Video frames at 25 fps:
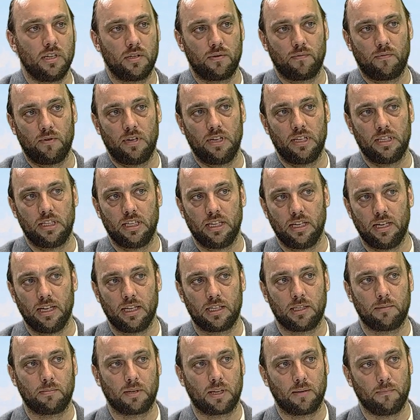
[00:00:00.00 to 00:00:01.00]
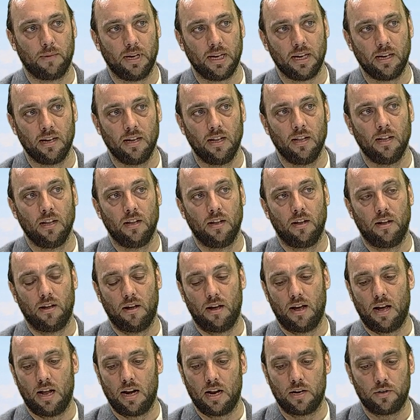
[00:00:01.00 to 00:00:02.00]
Je vous les ai exprimées.
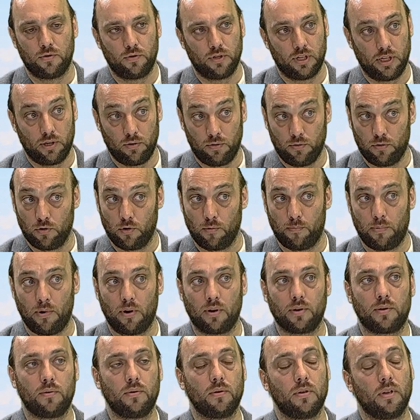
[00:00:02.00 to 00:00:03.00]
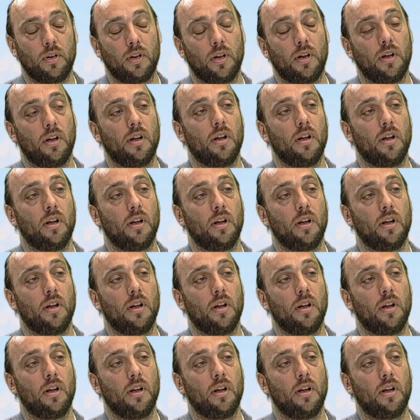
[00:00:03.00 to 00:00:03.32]
elle a jugé une inopportune